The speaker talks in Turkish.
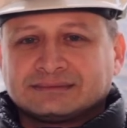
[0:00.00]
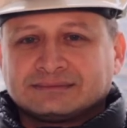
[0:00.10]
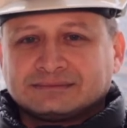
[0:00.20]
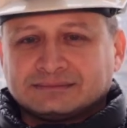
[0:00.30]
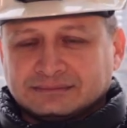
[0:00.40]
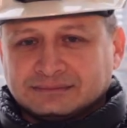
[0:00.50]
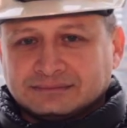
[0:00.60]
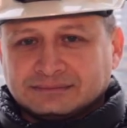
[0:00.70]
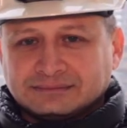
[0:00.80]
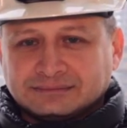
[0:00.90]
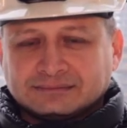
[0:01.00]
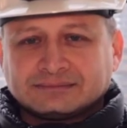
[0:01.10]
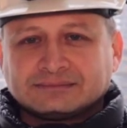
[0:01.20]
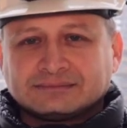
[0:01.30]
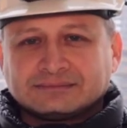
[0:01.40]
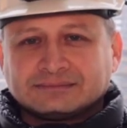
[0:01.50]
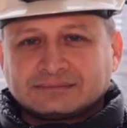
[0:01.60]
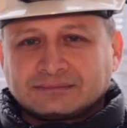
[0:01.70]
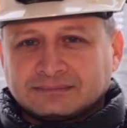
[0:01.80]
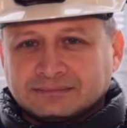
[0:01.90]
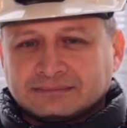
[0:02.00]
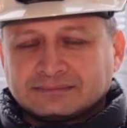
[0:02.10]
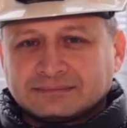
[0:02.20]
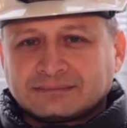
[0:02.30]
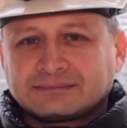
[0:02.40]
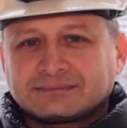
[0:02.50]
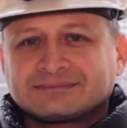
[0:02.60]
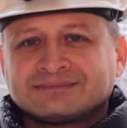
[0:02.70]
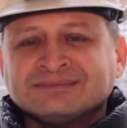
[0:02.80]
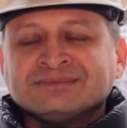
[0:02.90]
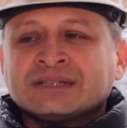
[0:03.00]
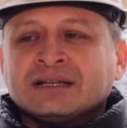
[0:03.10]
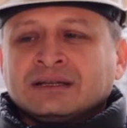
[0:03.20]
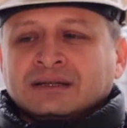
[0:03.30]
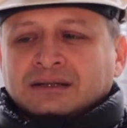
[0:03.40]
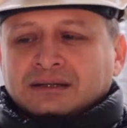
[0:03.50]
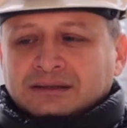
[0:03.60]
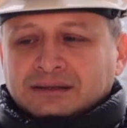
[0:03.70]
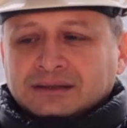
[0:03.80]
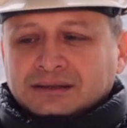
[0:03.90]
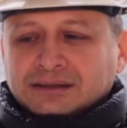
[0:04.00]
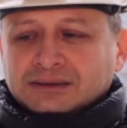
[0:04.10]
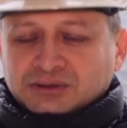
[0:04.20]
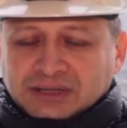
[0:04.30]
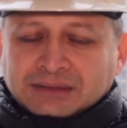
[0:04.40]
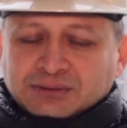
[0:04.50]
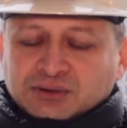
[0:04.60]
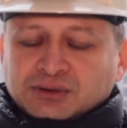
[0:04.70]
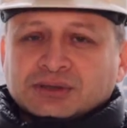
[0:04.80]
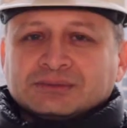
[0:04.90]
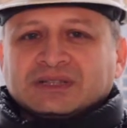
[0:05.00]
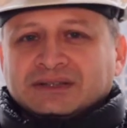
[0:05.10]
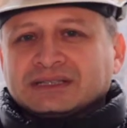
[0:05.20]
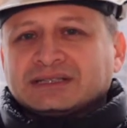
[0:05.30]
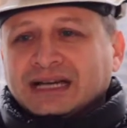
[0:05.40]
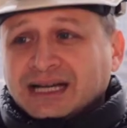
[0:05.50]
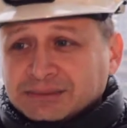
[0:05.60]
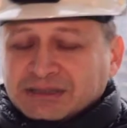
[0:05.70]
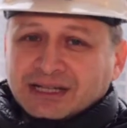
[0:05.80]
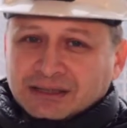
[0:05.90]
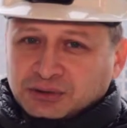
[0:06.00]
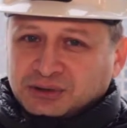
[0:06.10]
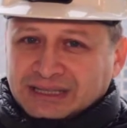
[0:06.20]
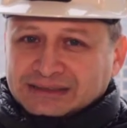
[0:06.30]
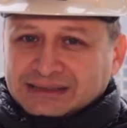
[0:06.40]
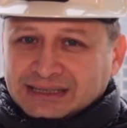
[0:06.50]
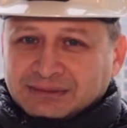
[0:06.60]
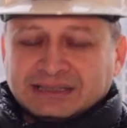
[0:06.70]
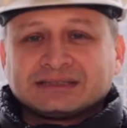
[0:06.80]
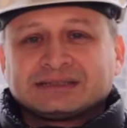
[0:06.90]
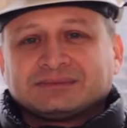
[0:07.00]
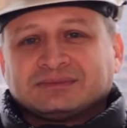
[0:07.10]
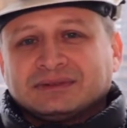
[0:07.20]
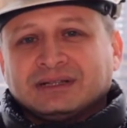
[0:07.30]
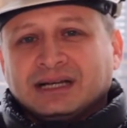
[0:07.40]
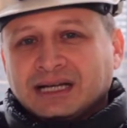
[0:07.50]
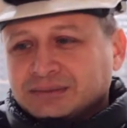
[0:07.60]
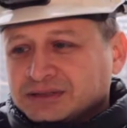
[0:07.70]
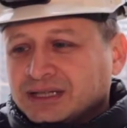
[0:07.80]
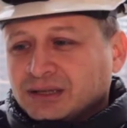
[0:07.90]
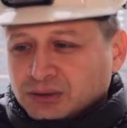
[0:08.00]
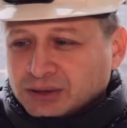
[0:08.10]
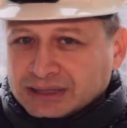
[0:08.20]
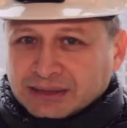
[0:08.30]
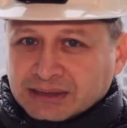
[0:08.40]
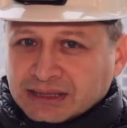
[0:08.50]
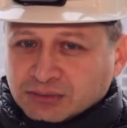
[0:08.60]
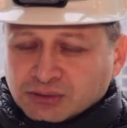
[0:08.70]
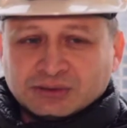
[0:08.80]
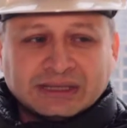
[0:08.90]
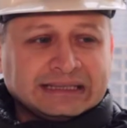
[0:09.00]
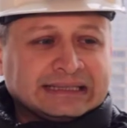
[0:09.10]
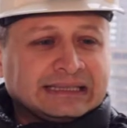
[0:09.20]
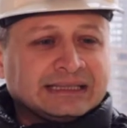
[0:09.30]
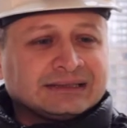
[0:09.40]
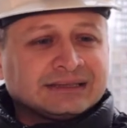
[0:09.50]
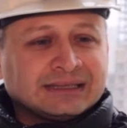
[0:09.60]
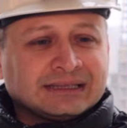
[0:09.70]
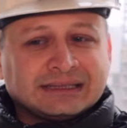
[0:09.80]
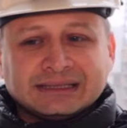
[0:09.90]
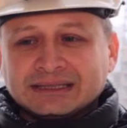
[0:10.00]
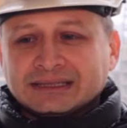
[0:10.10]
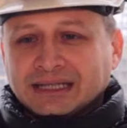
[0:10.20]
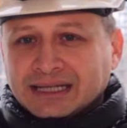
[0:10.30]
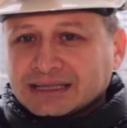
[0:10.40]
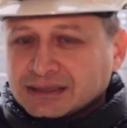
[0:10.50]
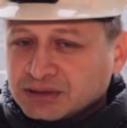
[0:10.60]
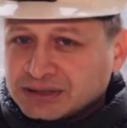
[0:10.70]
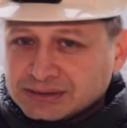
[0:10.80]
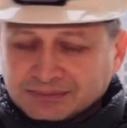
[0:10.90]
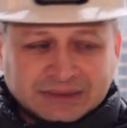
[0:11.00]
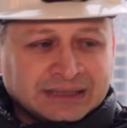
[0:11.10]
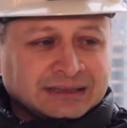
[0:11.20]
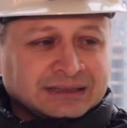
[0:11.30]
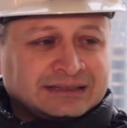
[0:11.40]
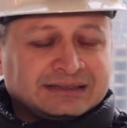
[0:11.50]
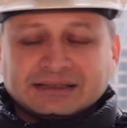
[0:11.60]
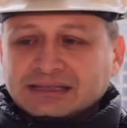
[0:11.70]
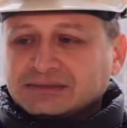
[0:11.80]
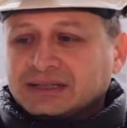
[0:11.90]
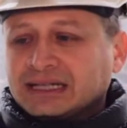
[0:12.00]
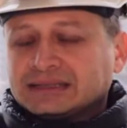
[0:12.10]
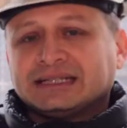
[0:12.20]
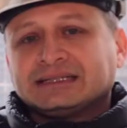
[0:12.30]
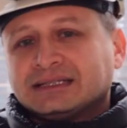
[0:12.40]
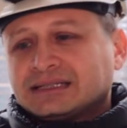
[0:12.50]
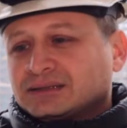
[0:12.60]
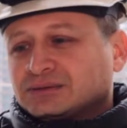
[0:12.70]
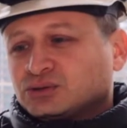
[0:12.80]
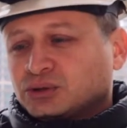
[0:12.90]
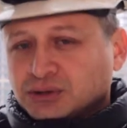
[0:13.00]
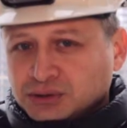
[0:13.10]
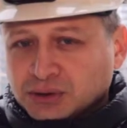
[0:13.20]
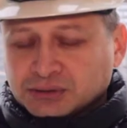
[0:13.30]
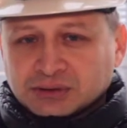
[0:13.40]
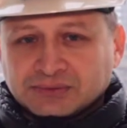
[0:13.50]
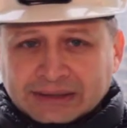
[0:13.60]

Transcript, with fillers: Murat Bey her bina güçlendirilebilir mi? Ee, güzel bir soru. Evet her bina güçlendirilebilir. Her bina onarılabilir. Bununla ilgili e, herhangi bir statik veya teknik sorun yoktur.